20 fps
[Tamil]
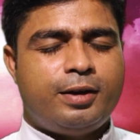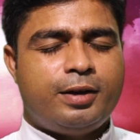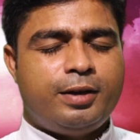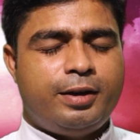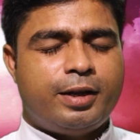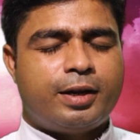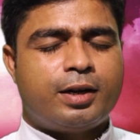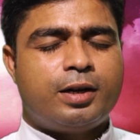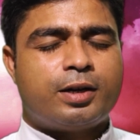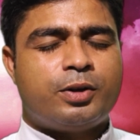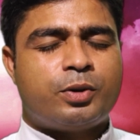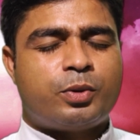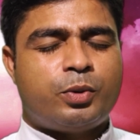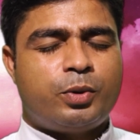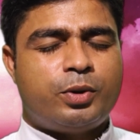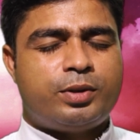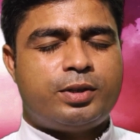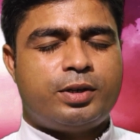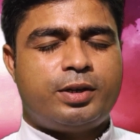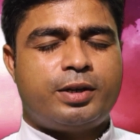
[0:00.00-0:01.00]
இன்று எங்களுக்கு
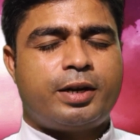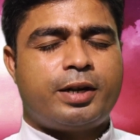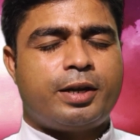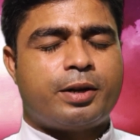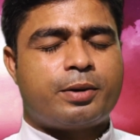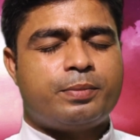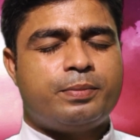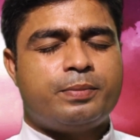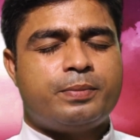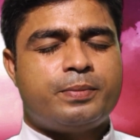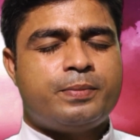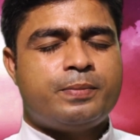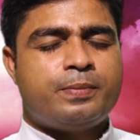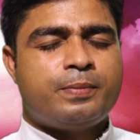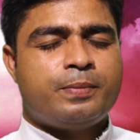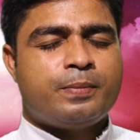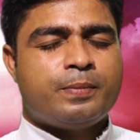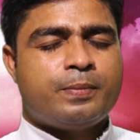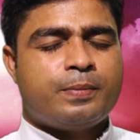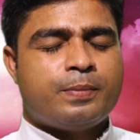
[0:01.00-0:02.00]
கொடுத்திருக்கிறீர்
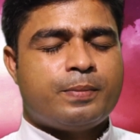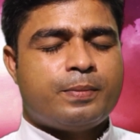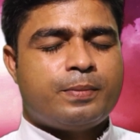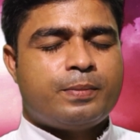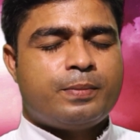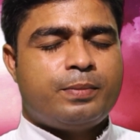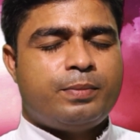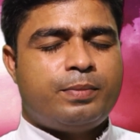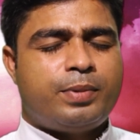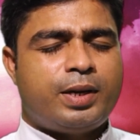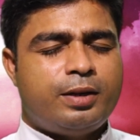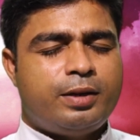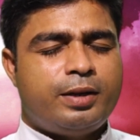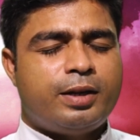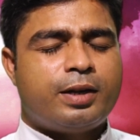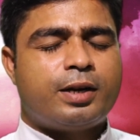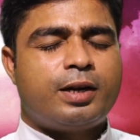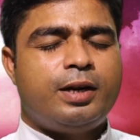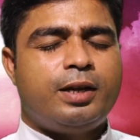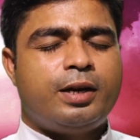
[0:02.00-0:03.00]
பல
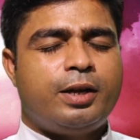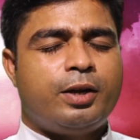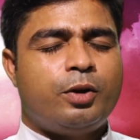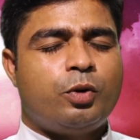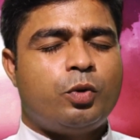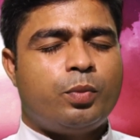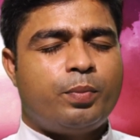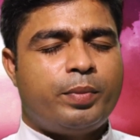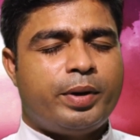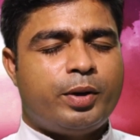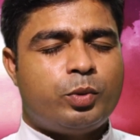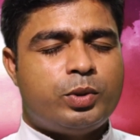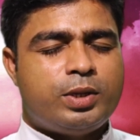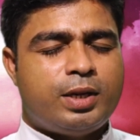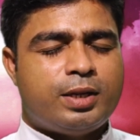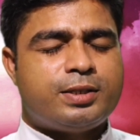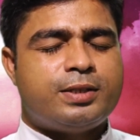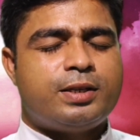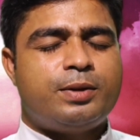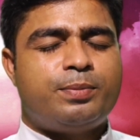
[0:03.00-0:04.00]
நேரங்களிலே உம்மை
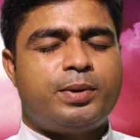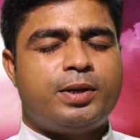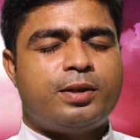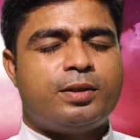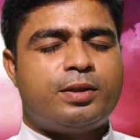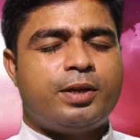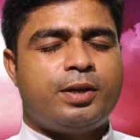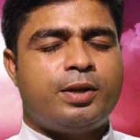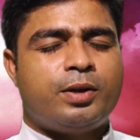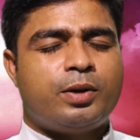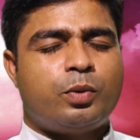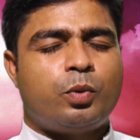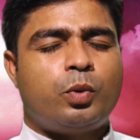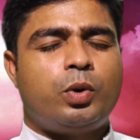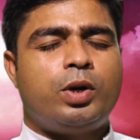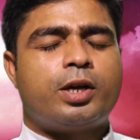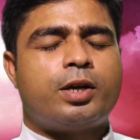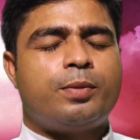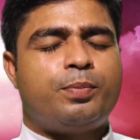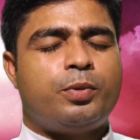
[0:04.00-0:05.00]
உதாசீனப்படுத்தி
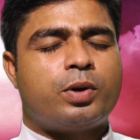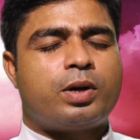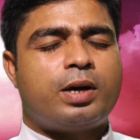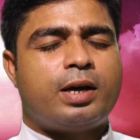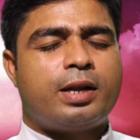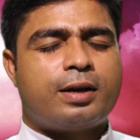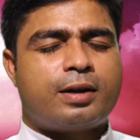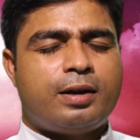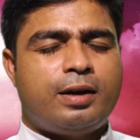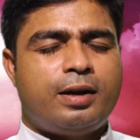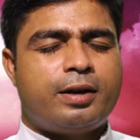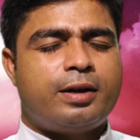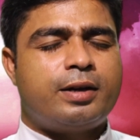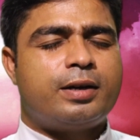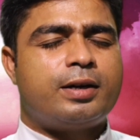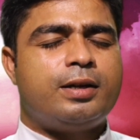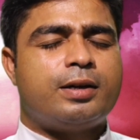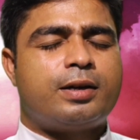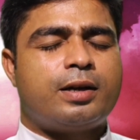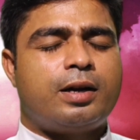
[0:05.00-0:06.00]
உலக போக்கான
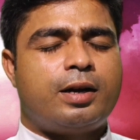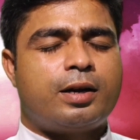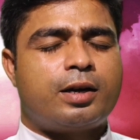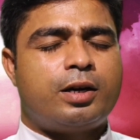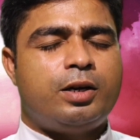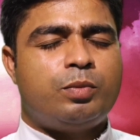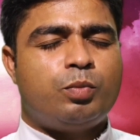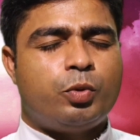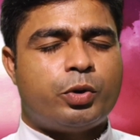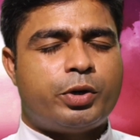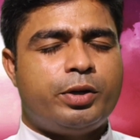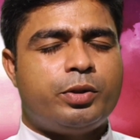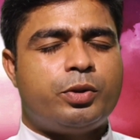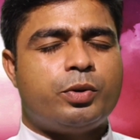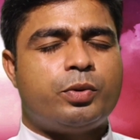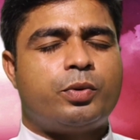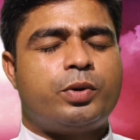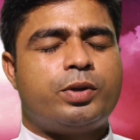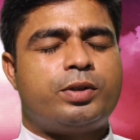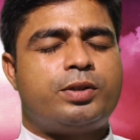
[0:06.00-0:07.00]
காரியங்களுக்கு நாங்கள்
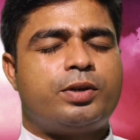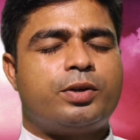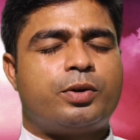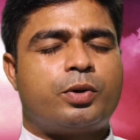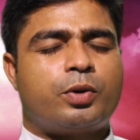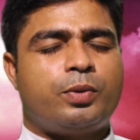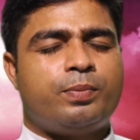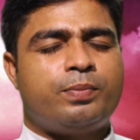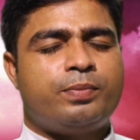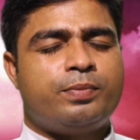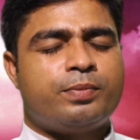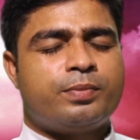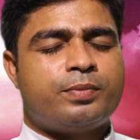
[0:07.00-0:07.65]
முக்கியத்துவம் கொடுத்திருக்கிறோம்